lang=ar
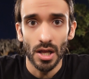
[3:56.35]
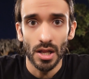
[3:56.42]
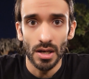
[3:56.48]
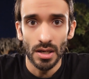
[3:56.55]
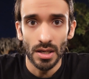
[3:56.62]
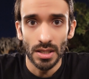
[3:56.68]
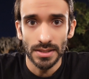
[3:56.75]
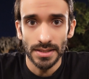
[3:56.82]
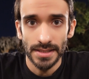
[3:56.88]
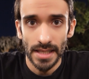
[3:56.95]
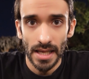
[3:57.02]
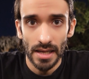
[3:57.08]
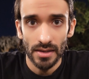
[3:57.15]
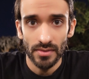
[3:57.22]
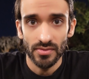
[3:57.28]

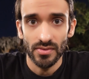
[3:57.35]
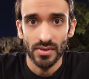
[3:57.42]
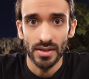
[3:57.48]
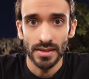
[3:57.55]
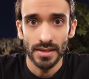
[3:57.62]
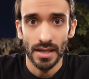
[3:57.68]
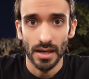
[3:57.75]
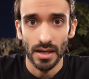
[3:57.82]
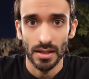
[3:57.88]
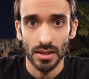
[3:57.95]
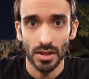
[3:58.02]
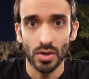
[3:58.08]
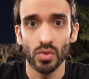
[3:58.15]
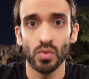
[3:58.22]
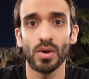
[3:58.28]
السعف النخل
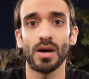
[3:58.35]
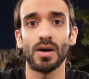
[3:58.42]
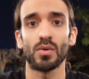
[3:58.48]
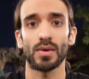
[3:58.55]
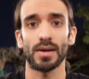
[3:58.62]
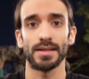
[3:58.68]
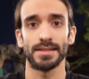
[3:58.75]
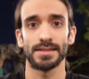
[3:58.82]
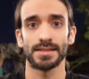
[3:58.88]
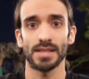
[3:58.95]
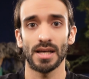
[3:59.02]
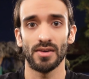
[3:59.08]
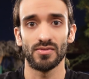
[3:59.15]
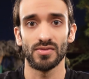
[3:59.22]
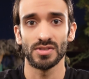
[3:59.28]
اللي هو أوراق
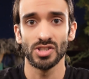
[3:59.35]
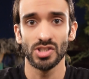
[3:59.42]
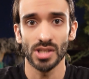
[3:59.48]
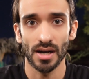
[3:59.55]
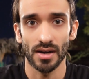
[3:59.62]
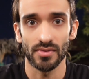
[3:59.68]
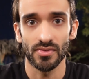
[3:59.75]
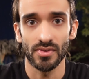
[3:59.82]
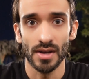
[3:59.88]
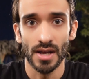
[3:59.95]
السعف الجاف